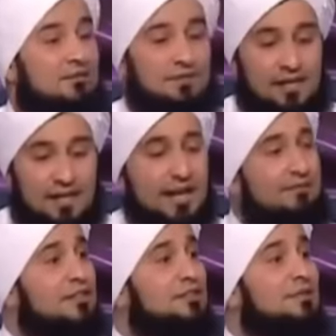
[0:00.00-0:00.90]

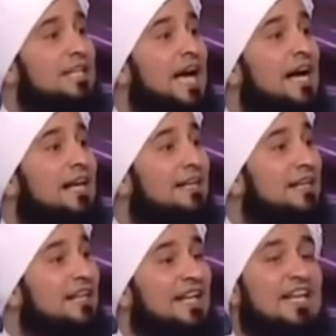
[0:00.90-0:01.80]
فالقفز منها
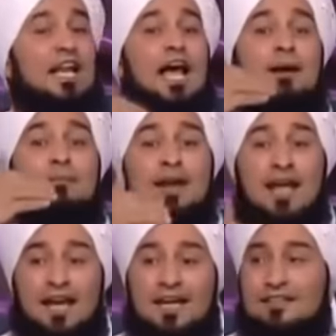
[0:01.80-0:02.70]
إلى
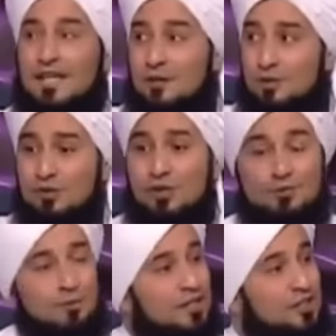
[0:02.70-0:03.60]
مرحلة
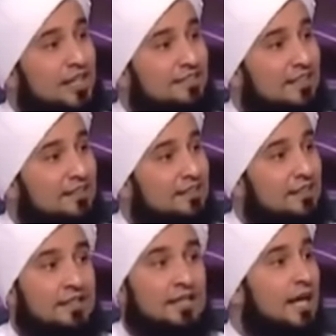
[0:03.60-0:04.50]
النصح مباشرة
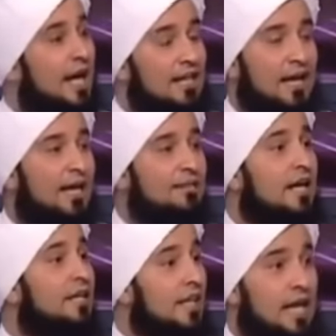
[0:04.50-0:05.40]
هذا
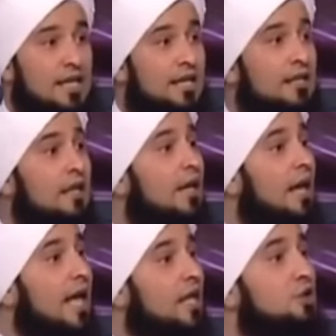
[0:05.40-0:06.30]
خطأ ثانيا
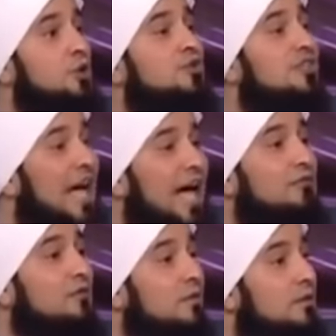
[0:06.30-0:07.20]
لا يجوز
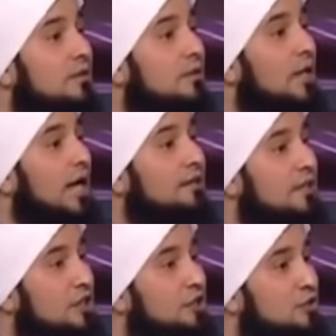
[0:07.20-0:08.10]
قط
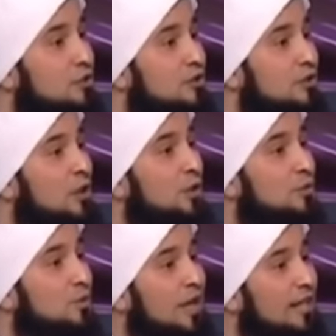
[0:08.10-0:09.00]
التجسس
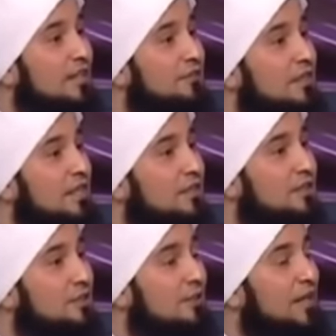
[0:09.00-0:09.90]
ولا
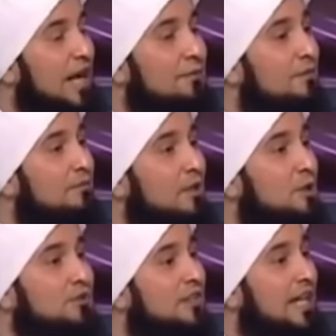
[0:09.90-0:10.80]
التفتيش في الأمر
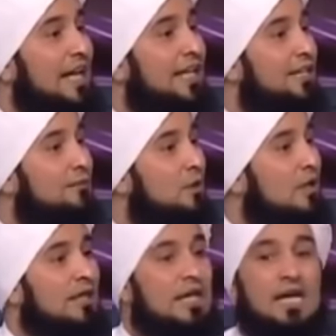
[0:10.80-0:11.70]
بالمعروف والنهي عن
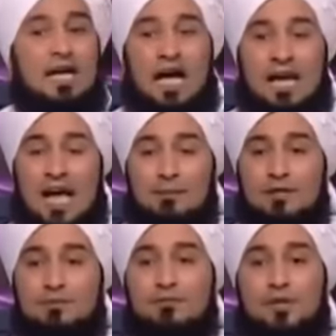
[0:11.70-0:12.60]
المنكر
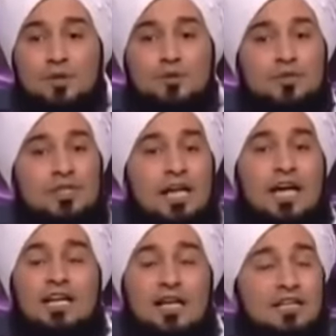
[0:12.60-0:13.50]
الأمر بالمعروف
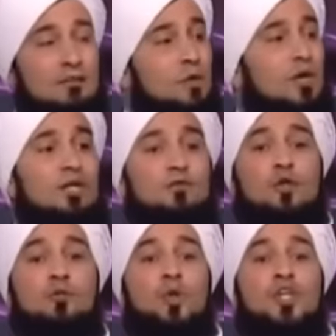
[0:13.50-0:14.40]
والنهي عن المنكر في
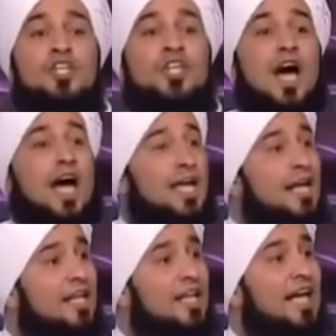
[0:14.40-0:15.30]
الأمور
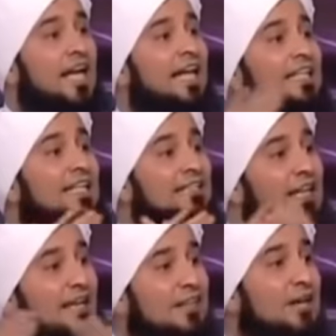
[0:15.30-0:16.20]
الظاهرة للعيان التي
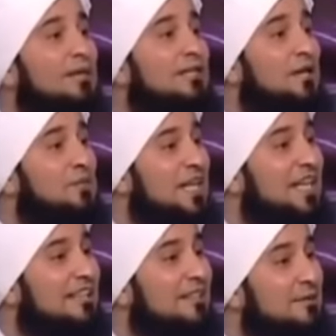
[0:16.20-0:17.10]
لا تقبل
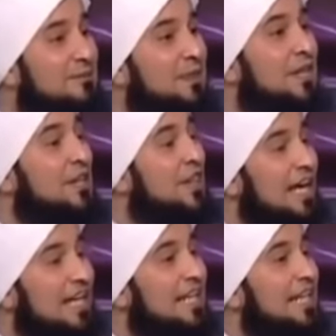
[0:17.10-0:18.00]
تأويلا
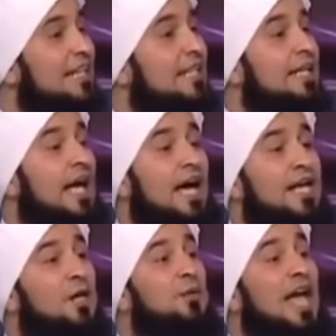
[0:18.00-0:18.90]
ثانيا
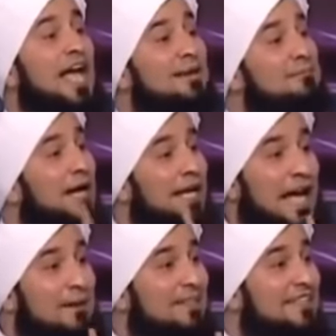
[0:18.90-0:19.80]
أنه لا ينبغي
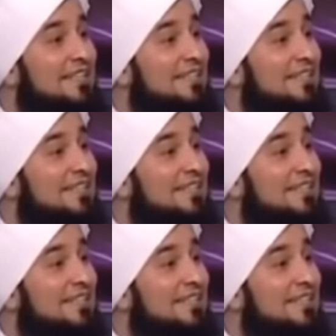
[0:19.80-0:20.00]
أبدا